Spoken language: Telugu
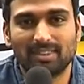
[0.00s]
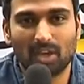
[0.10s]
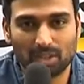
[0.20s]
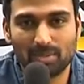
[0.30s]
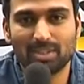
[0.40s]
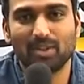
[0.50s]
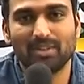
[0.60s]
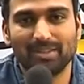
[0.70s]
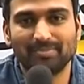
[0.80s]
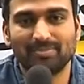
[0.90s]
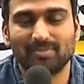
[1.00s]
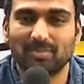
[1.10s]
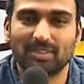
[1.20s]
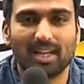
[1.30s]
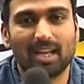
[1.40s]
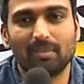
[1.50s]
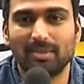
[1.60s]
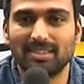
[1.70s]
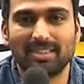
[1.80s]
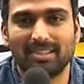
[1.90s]
గౌతమి చౌదరి చాలా
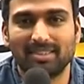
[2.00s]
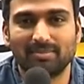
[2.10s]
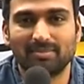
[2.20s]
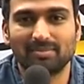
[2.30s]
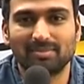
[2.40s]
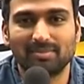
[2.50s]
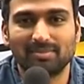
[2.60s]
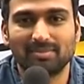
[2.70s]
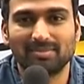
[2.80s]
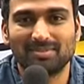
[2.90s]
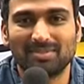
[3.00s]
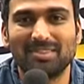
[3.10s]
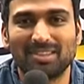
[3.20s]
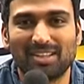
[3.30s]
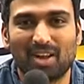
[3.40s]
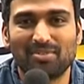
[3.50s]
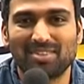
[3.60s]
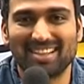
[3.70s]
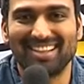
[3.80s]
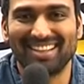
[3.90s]
మంచి నటి ఇది ఆఫ్
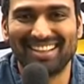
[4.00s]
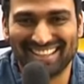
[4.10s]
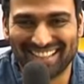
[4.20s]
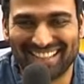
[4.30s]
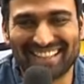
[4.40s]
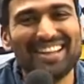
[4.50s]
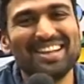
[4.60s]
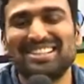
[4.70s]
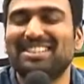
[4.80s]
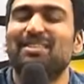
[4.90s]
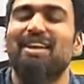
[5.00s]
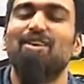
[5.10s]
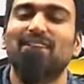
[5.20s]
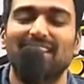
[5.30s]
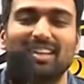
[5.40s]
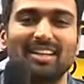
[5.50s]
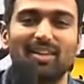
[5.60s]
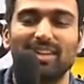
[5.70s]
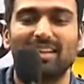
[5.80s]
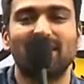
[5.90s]
స్క్రీన్ అండి షీఈ్ అ వెరీ గుడ్
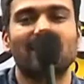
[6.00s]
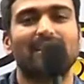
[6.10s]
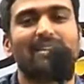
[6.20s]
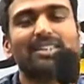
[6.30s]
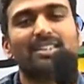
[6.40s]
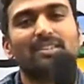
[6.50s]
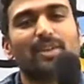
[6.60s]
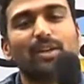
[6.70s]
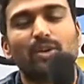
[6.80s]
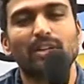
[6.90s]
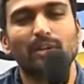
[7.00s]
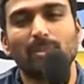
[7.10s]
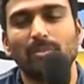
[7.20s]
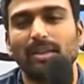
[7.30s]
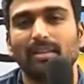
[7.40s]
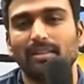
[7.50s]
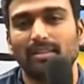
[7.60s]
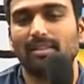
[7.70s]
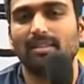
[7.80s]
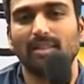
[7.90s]
హీరోయిన్ అంటే షీఈ్ అ వెరీ గుడ్ హ్యూమన్ బీయింగ్
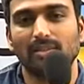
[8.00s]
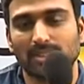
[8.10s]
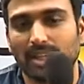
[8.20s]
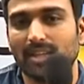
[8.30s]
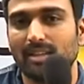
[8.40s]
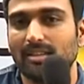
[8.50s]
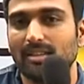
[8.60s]
తను చాలా